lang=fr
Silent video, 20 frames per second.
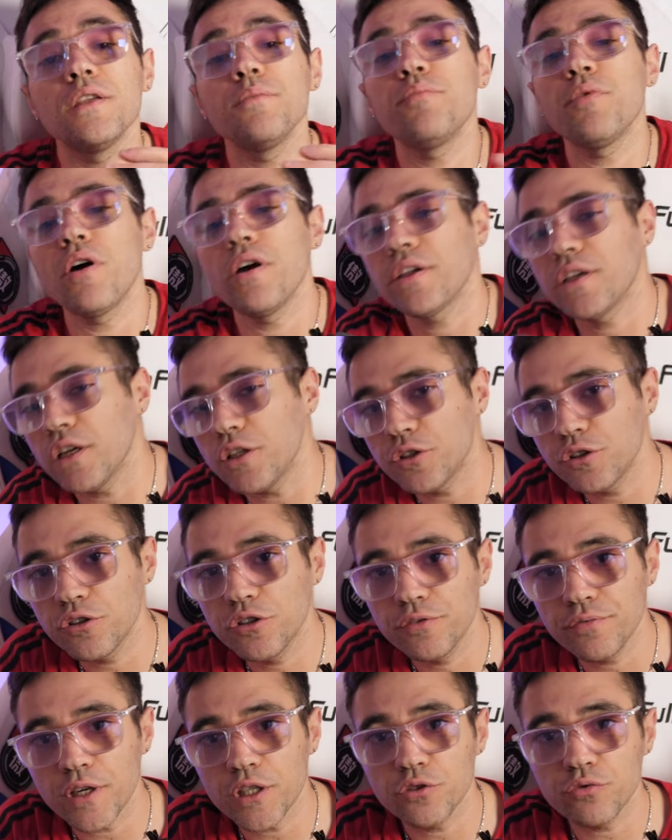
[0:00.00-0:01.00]
dépend à quel jeu
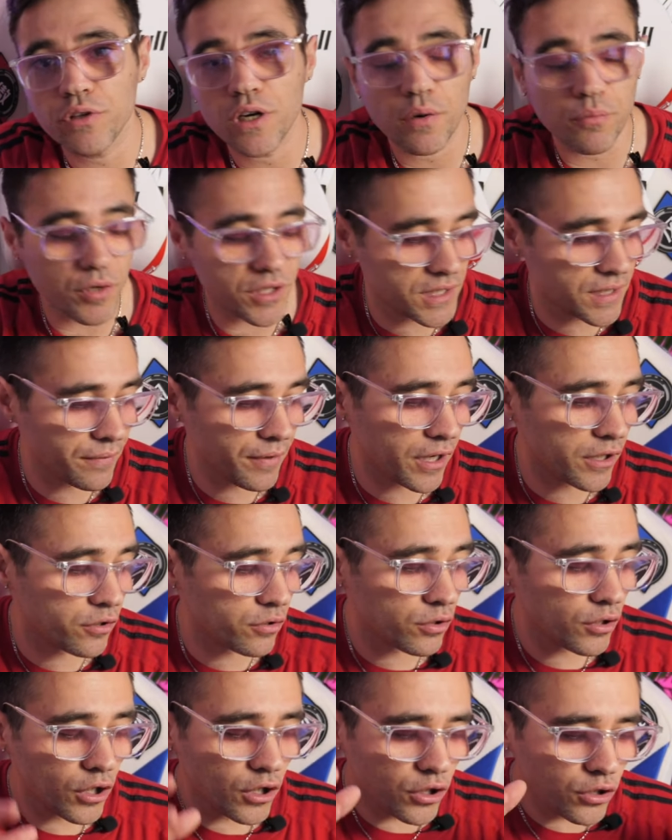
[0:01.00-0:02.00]
tu vas jouer, hein, moi c'est vrai
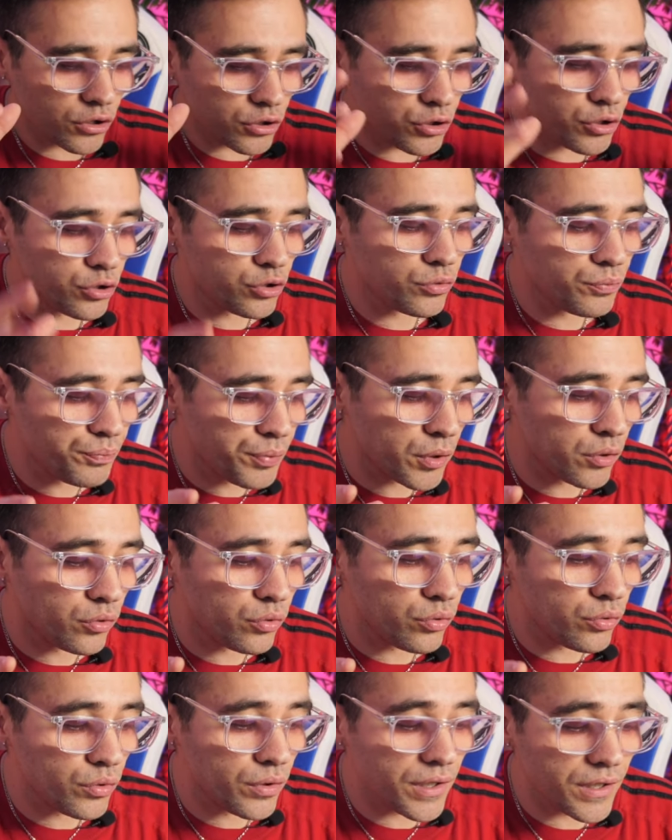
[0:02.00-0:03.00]
que je joue
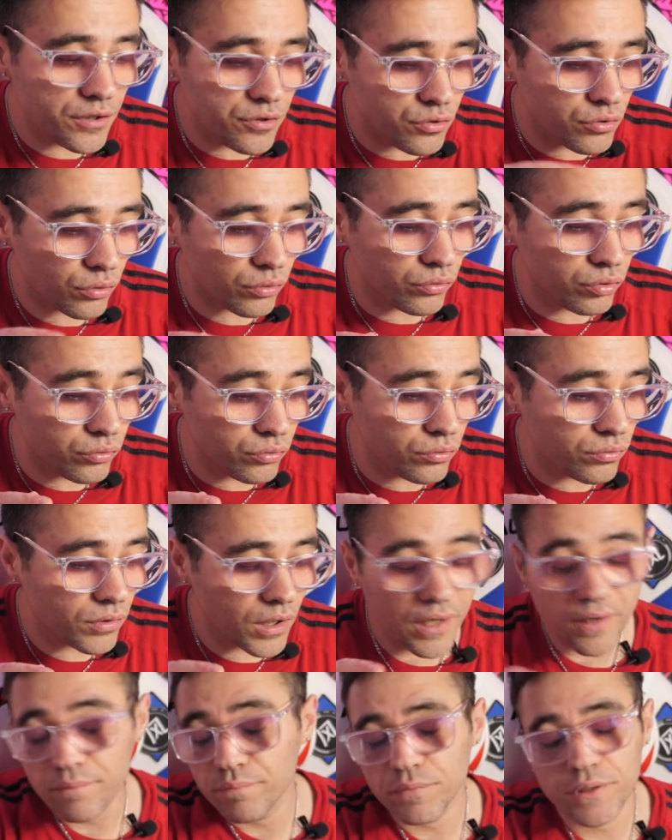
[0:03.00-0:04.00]
beaucoup et surtout
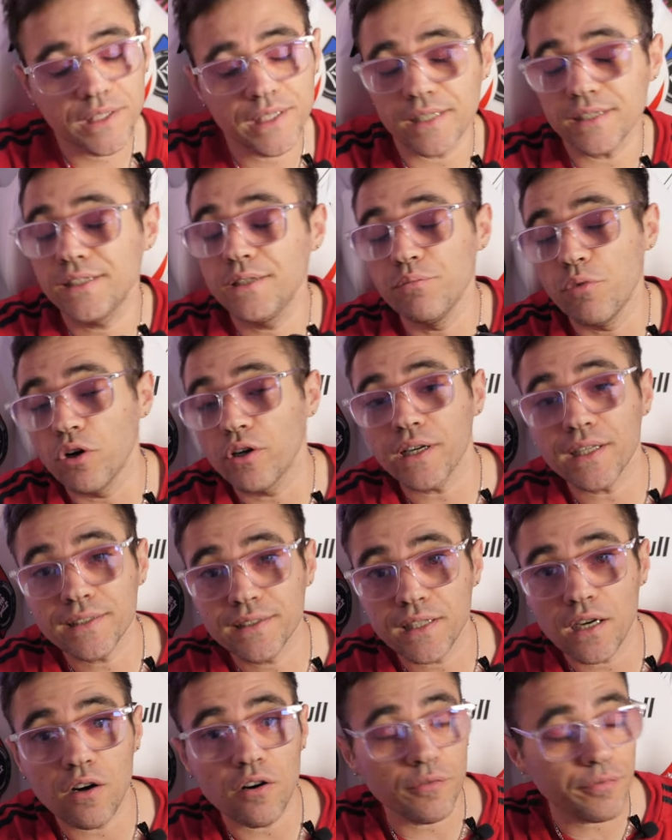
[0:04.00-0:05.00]
quasiment qu'à
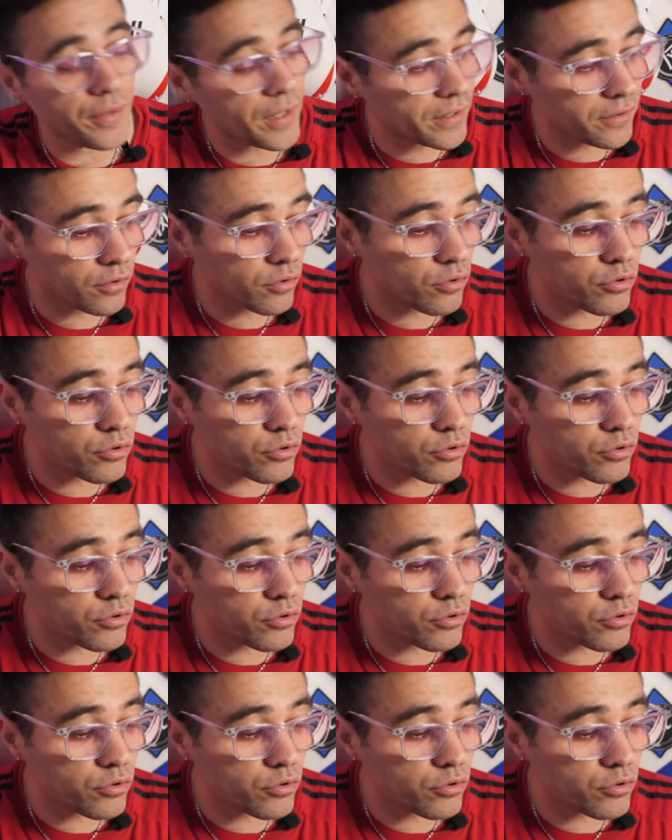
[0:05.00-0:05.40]
ça en fait,